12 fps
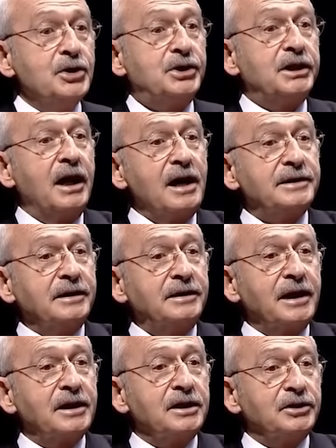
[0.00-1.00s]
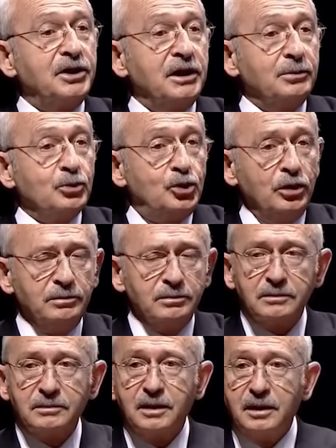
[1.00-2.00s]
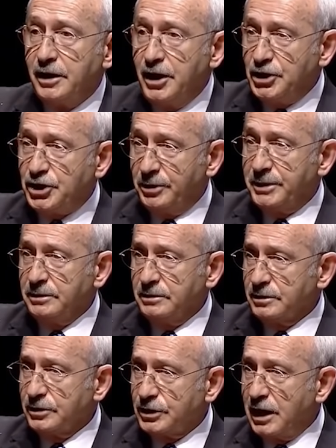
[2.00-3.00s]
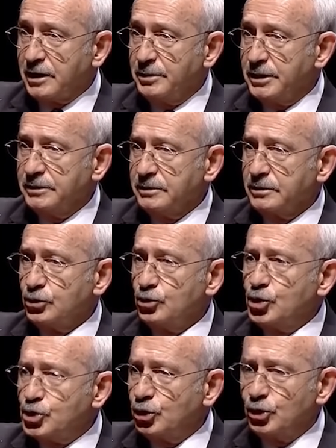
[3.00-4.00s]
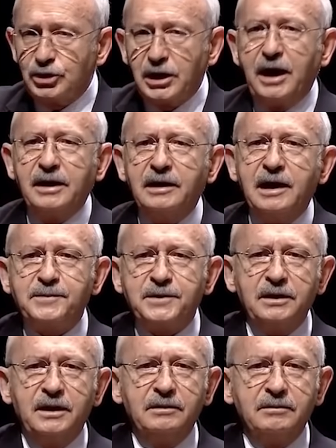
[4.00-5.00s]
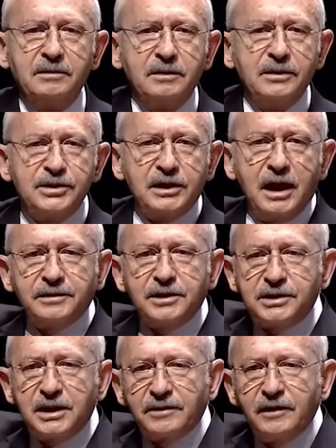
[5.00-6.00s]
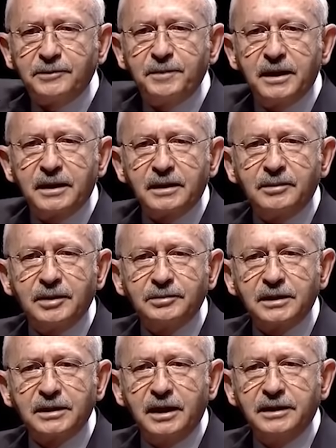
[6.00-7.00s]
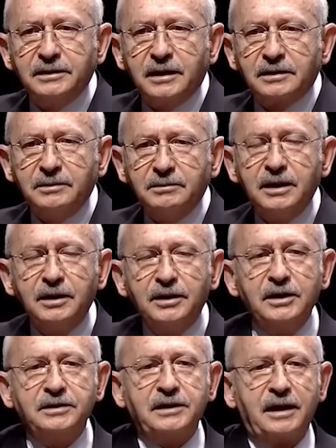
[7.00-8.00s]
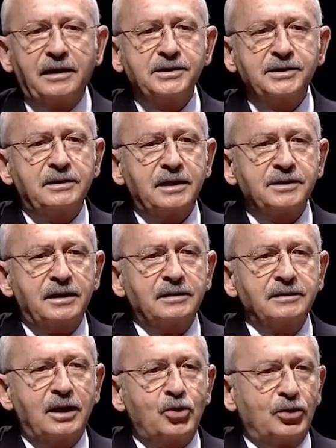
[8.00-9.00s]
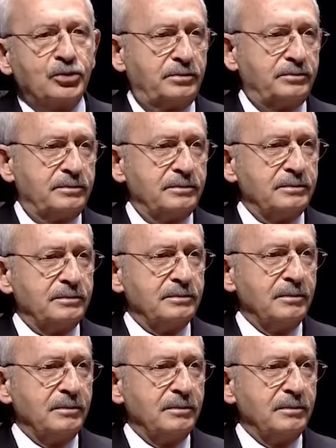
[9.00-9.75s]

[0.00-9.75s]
Siyasete girdiğim gün eşimin, karımın yüzüğü dahil hepsini kendi servet beyannamemde yayınladım. internet sitesine de koydum.